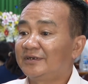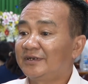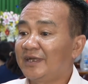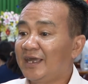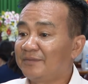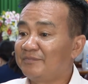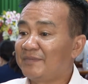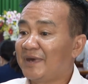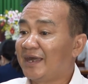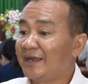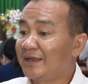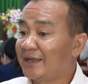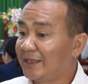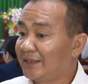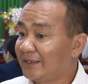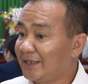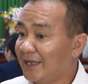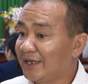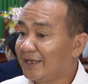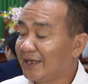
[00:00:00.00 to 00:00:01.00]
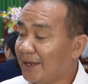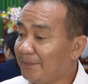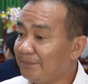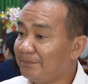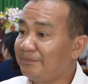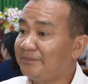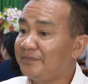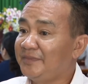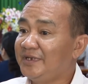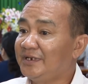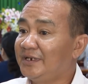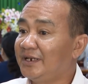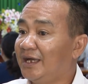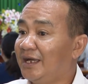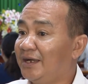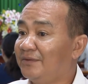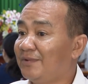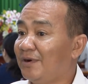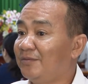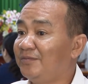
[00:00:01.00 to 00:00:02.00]
các ban ngành các cấp nhất
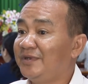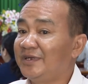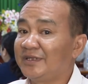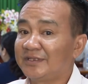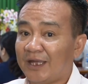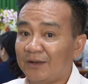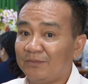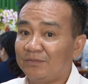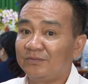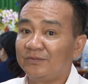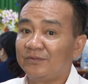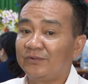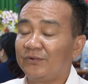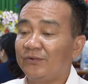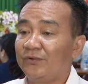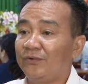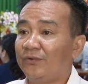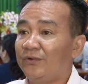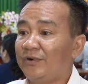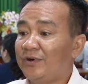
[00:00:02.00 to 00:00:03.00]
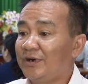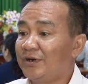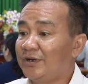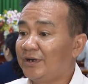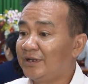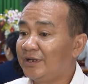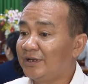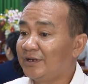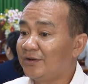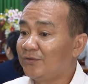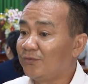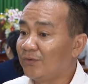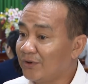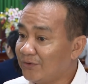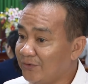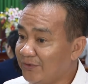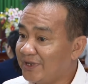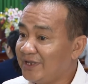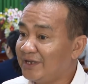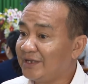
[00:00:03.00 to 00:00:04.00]
là phòng dân tộc của
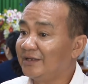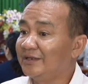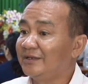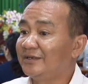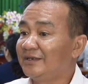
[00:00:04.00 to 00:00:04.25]
quận huyện